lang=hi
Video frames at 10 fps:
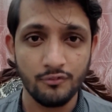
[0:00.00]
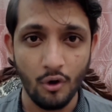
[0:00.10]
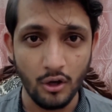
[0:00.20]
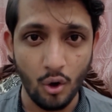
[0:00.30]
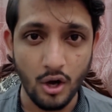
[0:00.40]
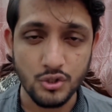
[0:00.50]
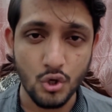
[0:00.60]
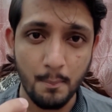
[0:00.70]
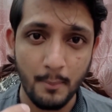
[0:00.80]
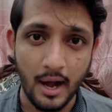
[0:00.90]
वो लोग
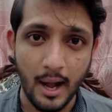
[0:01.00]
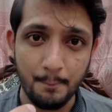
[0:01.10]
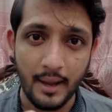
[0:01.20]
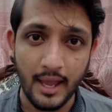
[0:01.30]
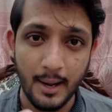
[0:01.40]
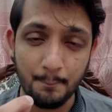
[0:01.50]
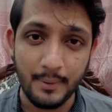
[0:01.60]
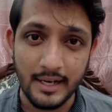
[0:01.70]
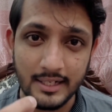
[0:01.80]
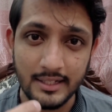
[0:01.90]
जो माँ बहन
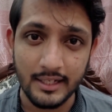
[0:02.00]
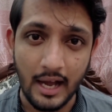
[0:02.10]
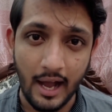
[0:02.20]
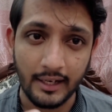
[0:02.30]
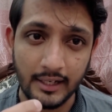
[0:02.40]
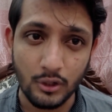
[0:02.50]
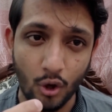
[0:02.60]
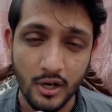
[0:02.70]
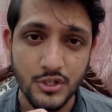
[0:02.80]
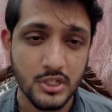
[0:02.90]
बेटी दिखा के
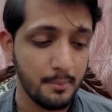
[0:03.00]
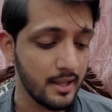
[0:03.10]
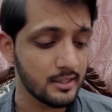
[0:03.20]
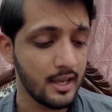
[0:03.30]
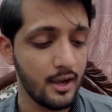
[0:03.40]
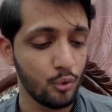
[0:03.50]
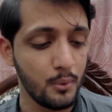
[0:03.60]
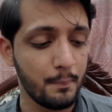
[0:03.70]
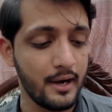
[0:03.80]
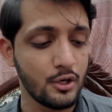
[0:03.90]
डॉलर्स कमाते हैं
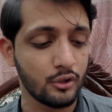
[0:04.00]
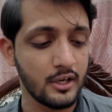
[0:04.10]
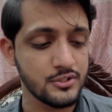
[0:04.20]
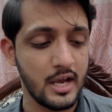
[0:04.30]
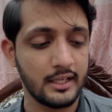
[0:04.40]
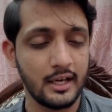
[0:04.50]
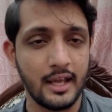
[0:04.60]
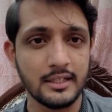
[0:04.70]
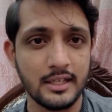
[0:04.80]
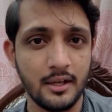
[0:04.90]
उन पर डॉक्टर जाकिर
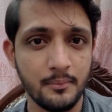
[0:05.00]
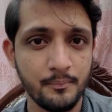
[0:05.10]
नाइक है